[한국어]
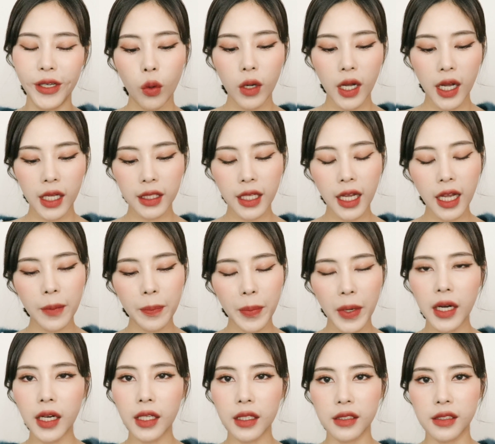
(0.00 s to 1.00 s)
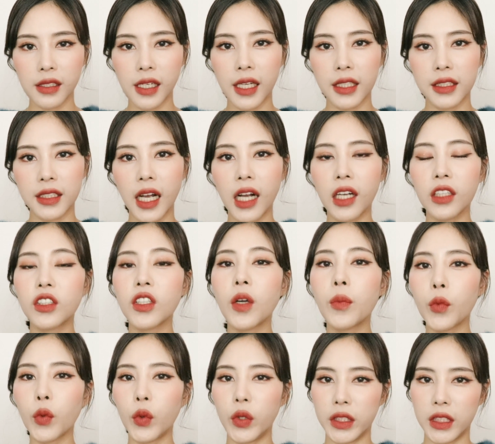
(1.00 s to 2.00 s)
꼭 하나의 팔레트에
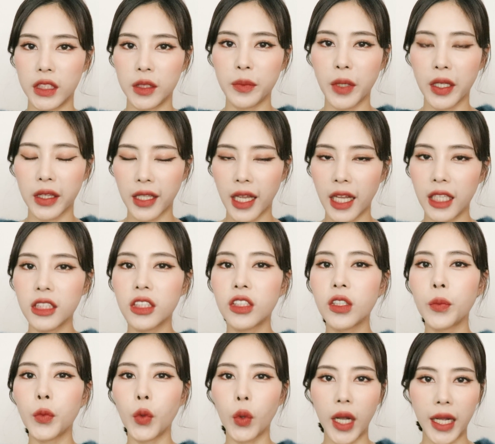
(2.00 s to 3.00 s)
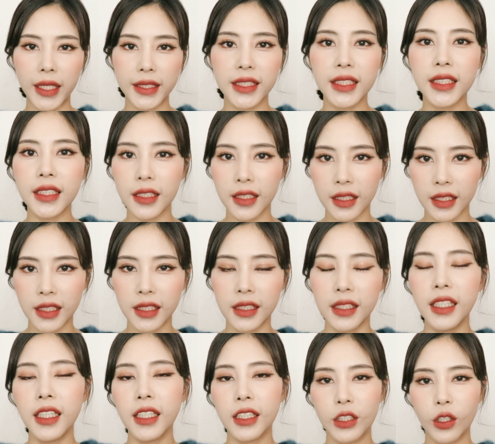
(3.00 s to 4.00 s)
장점도 있지만 단점도 같이
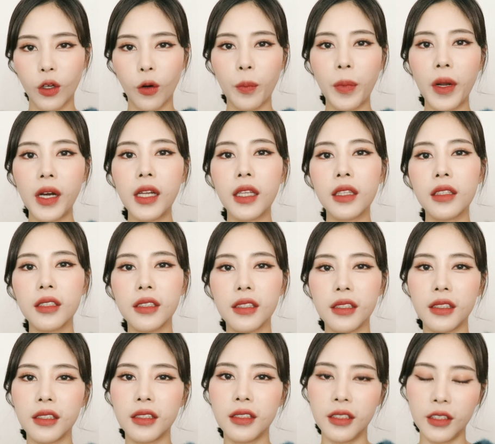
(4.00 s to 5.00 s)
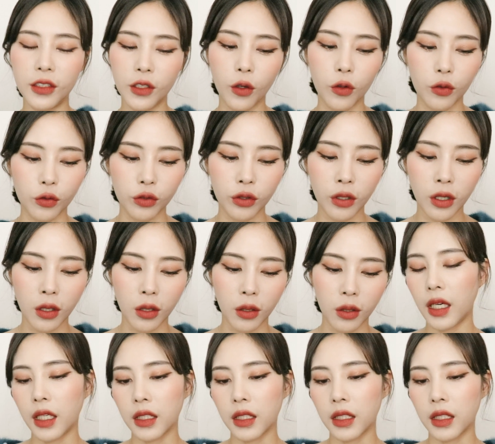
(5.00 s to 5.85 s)
있는 그런 팔레트들이었고요.